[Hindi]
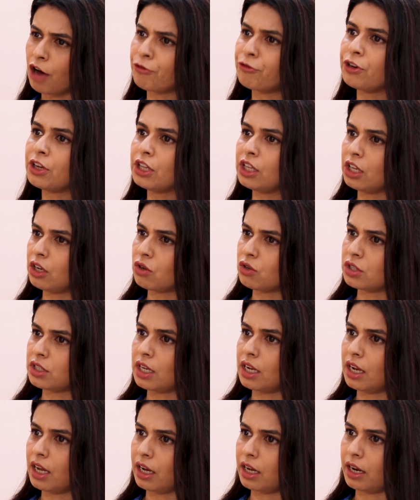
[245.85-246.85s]
काफ़ी दिनों
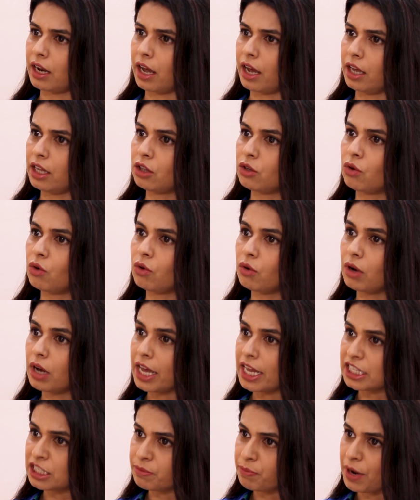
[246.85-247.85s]
से लग रहा है तो
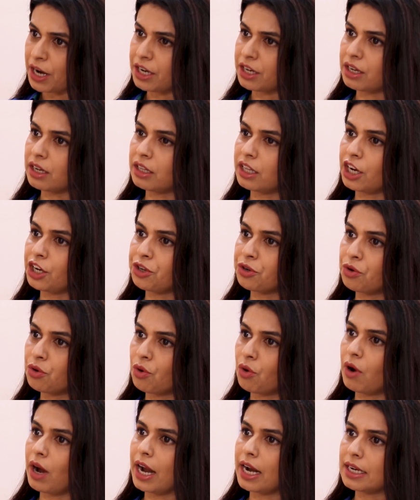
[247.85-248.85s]
इट्स बेटर दैट यू
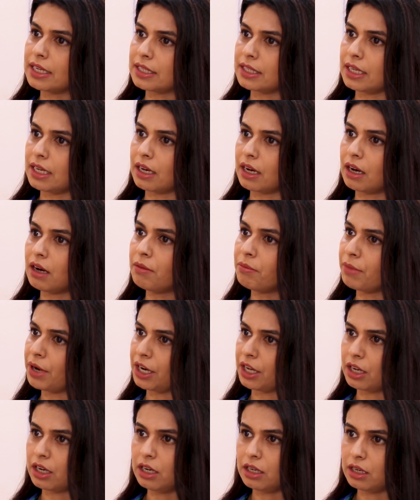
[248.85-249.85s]
गो एंड सी अ
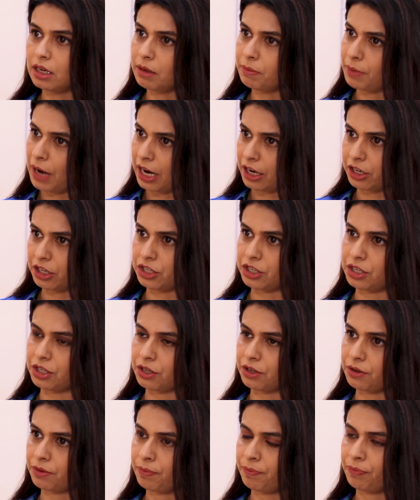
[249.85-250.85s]
मेडिकल प्रैक्टिशनर